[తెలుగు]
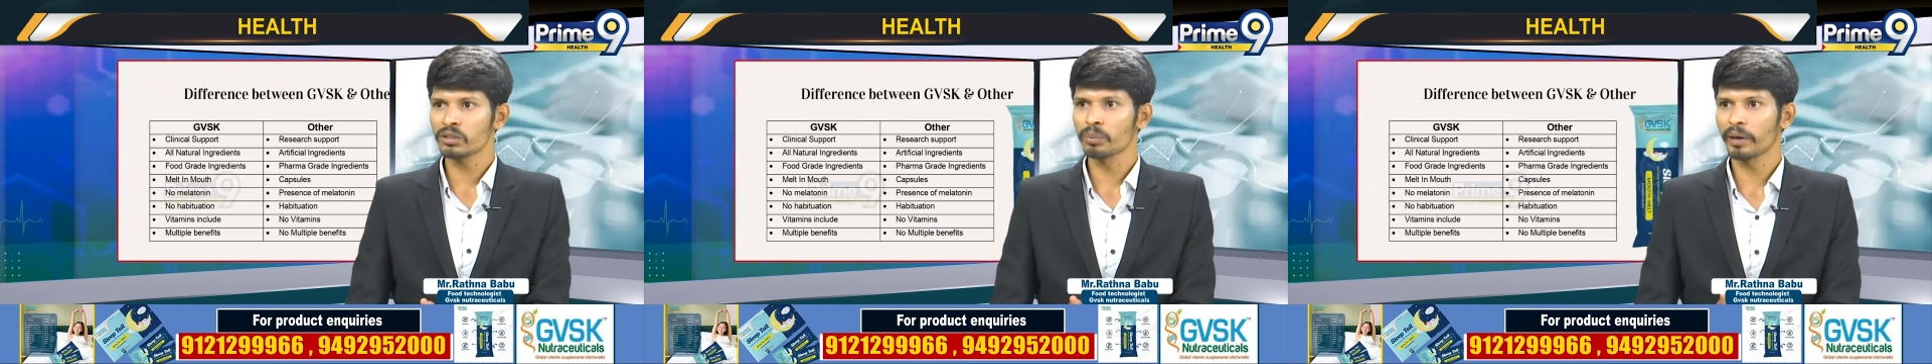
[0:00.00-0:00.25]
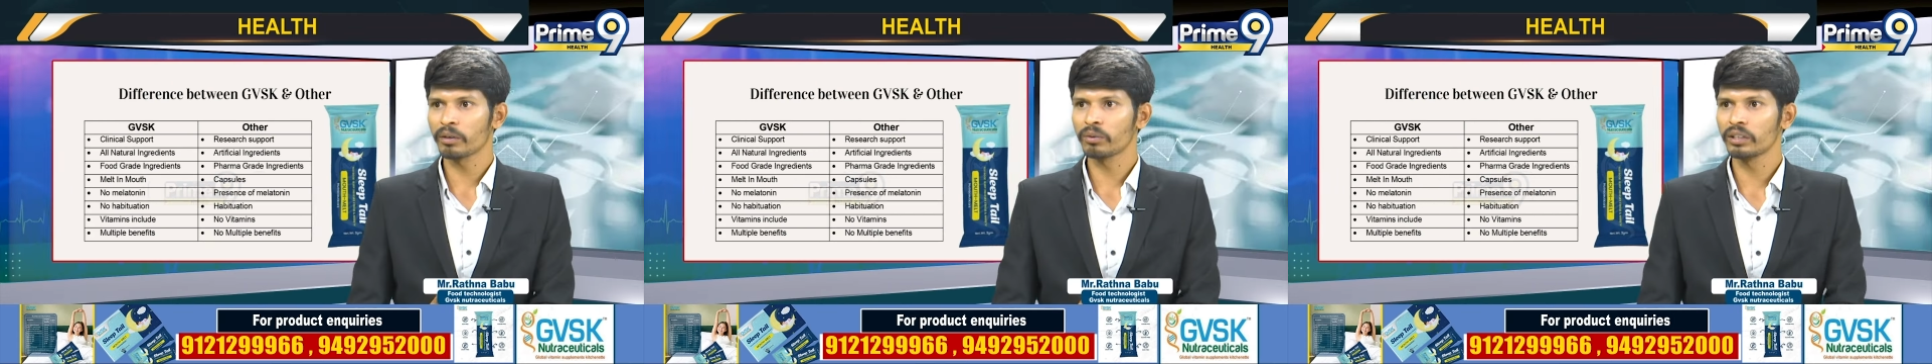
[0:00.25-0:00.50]
అవర్స్
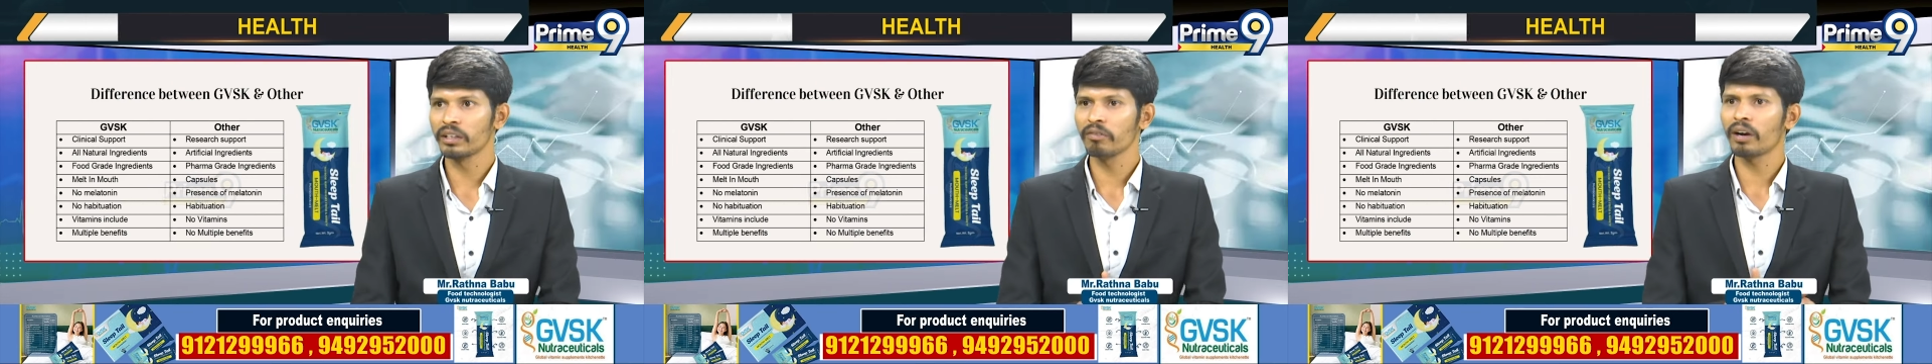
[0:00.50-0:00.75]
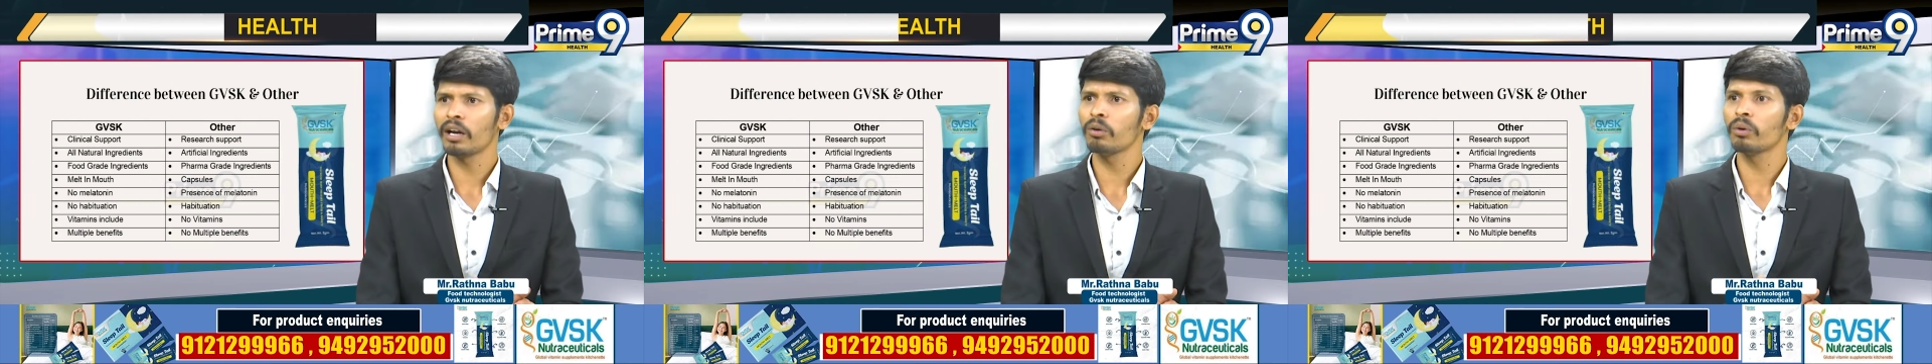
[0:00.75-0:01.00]
పడుకుంటే
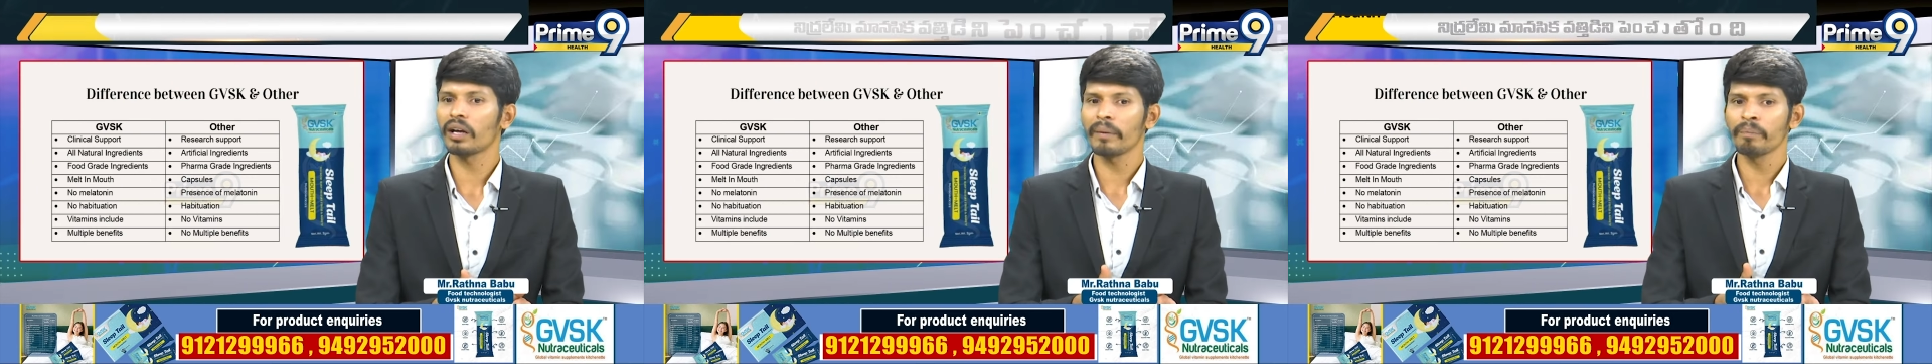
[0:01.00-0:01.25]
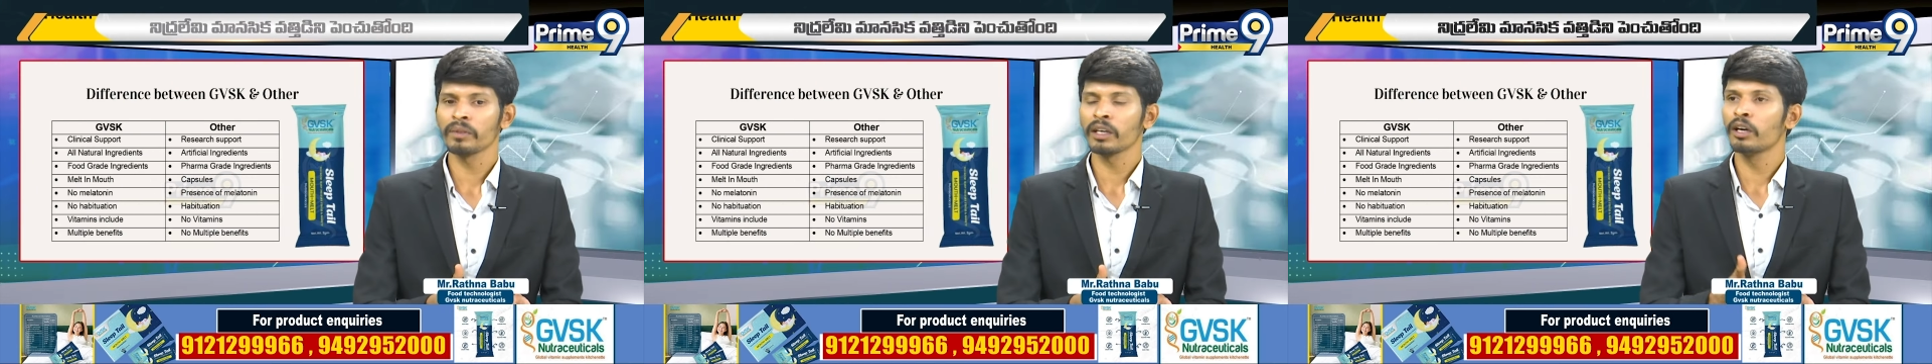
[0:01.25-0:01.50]
వాళ్ళు కూడా
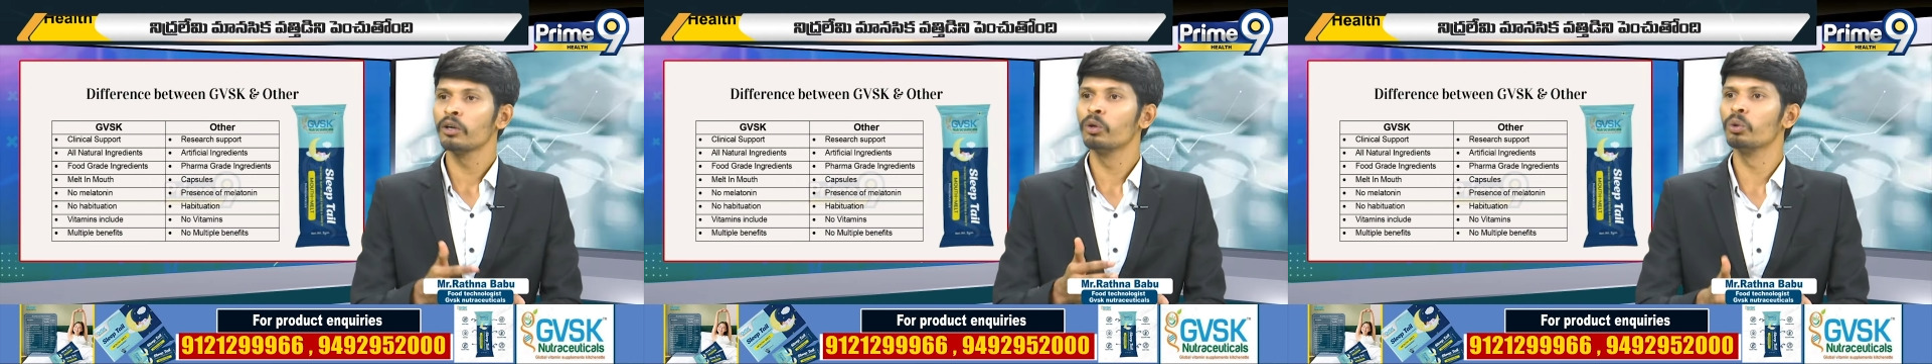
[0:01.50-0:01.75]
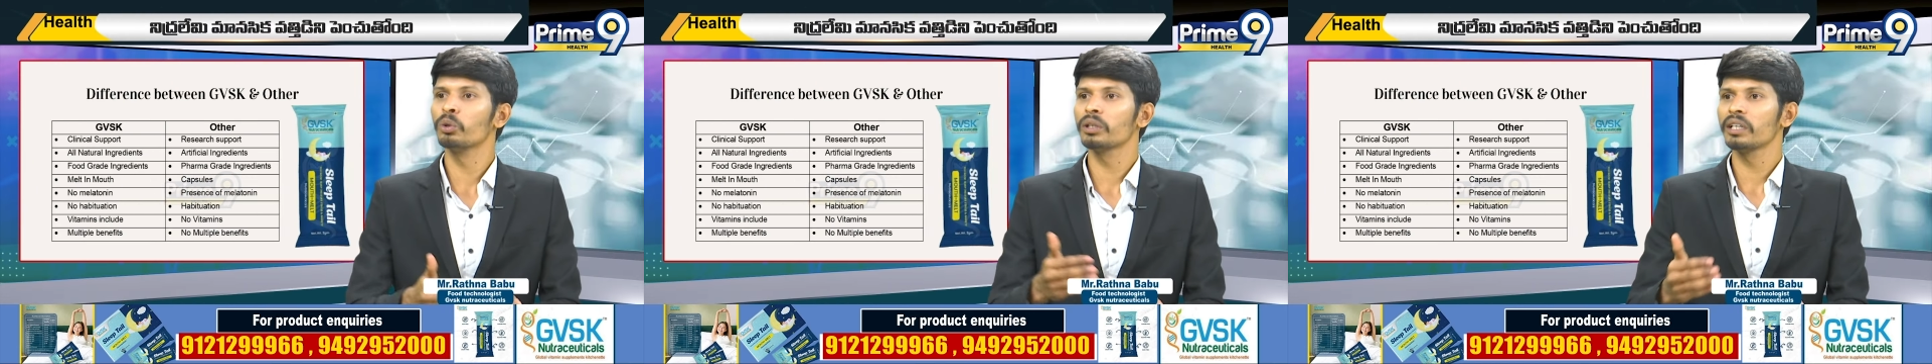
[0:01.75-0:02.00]

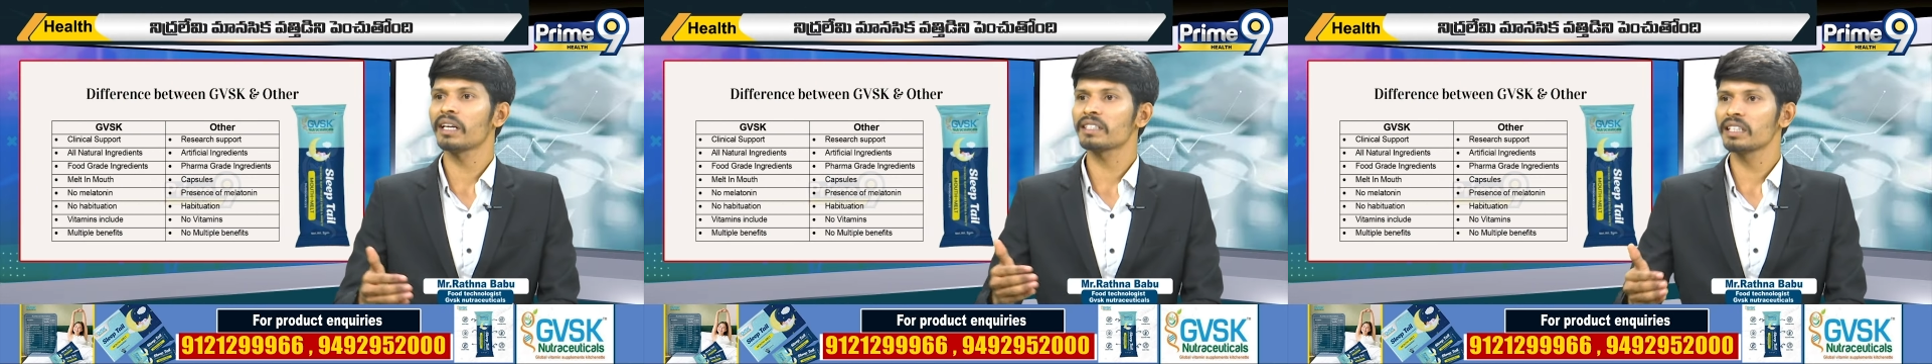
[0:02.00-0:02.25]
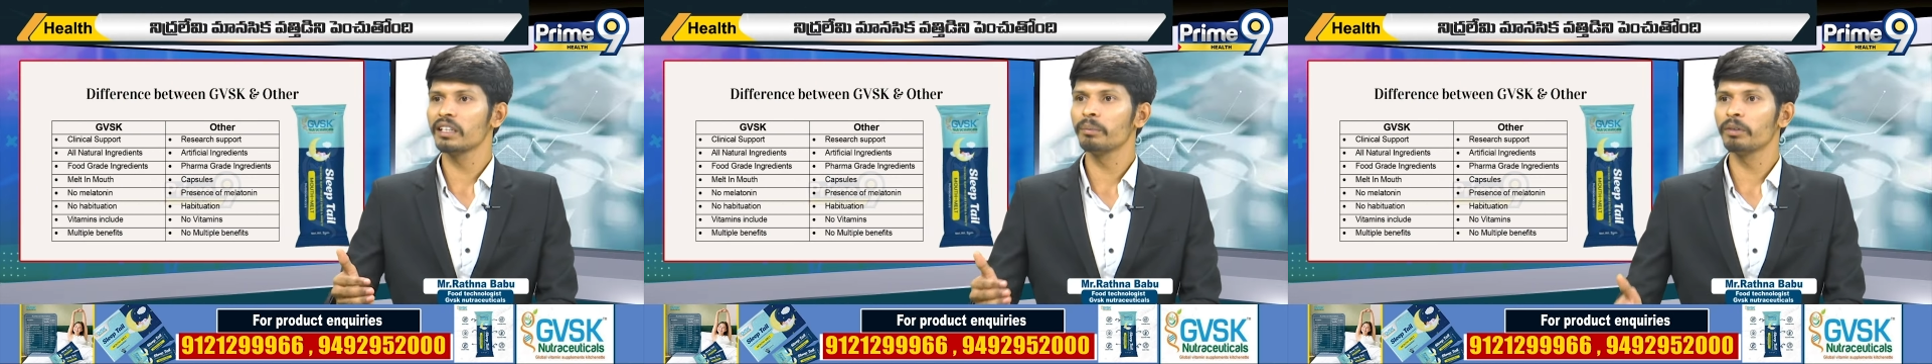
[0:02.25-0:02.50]
టూ టు త్రీ
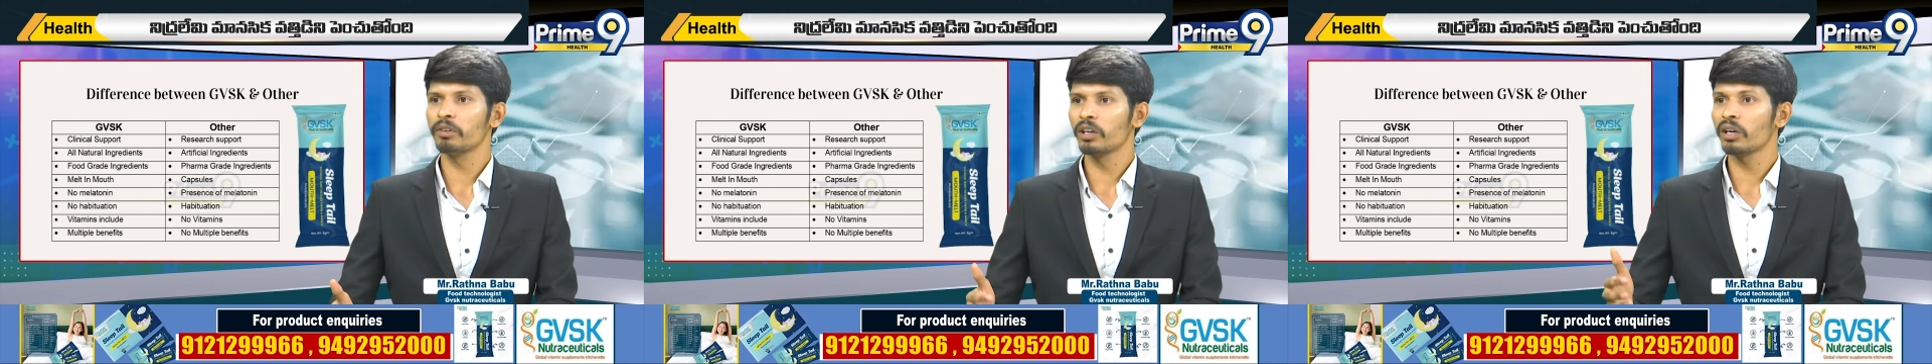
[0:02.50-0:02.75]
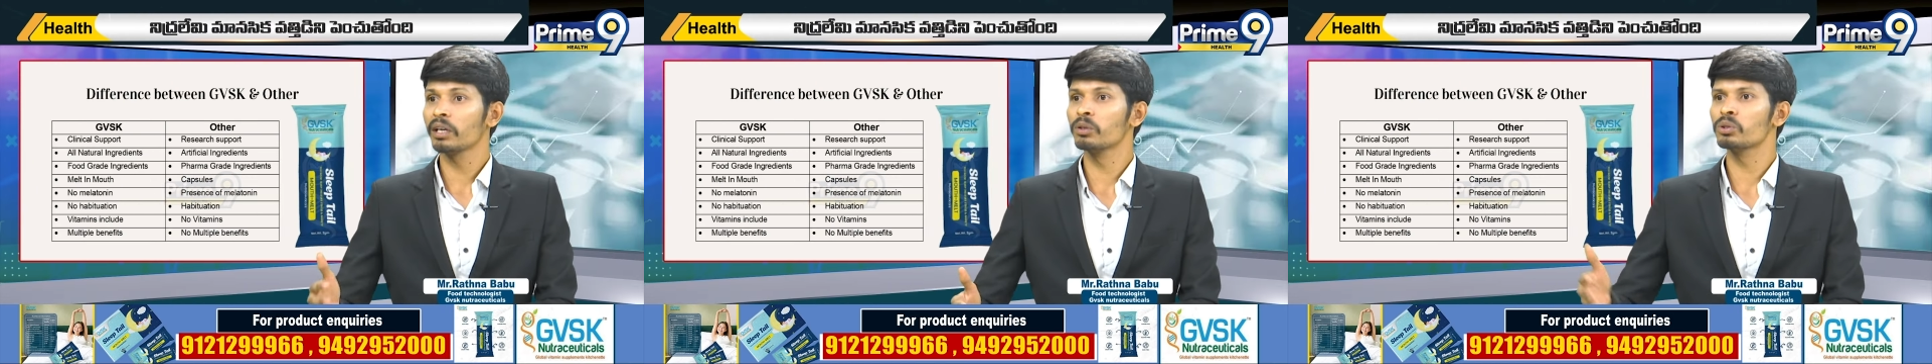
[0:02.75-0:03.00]
అవర్స్కి ఇన్
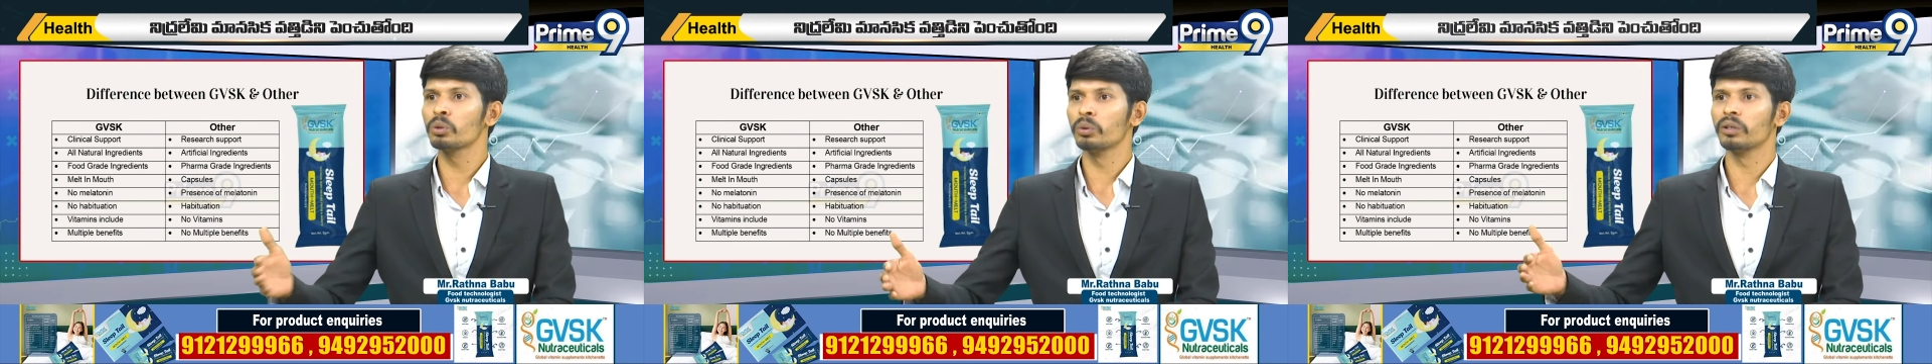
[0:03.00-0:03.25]
బిట్వీన్లో లెగుస్తూ